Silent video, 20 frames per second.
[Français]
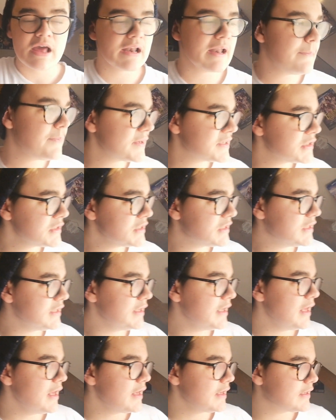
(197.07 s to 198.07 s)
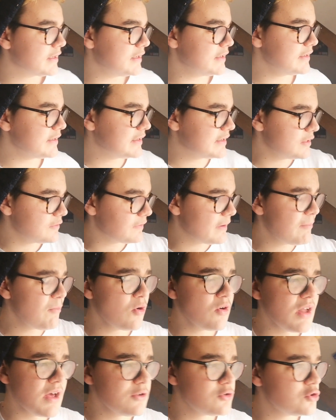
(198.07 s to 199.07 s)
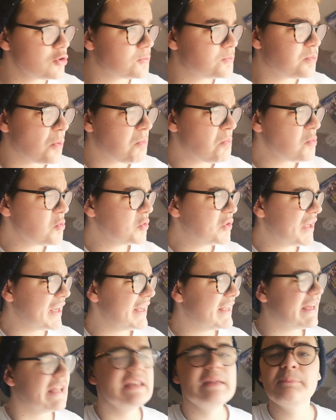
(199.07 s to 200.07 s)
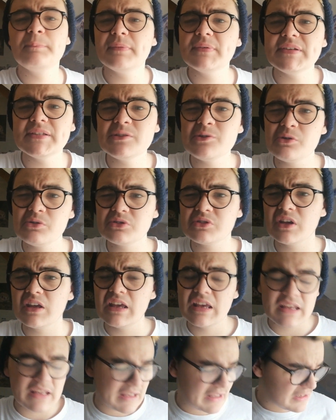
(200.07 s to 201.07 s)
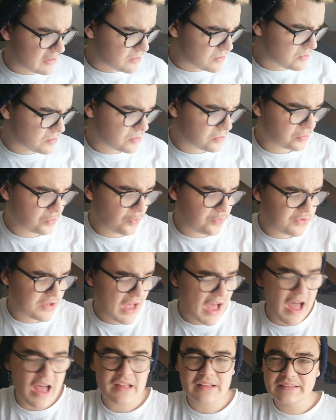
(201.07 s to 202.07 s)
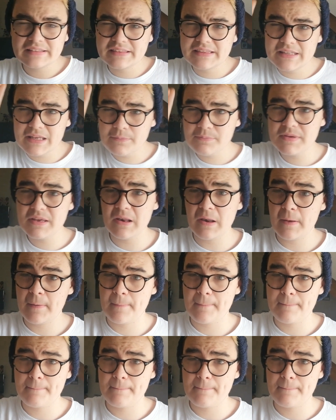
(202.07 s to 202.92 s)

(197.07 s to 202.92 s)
La personne qui, qui, est vraiment là juste pour montrer qu'elle est présente. Et je trouve ça débile.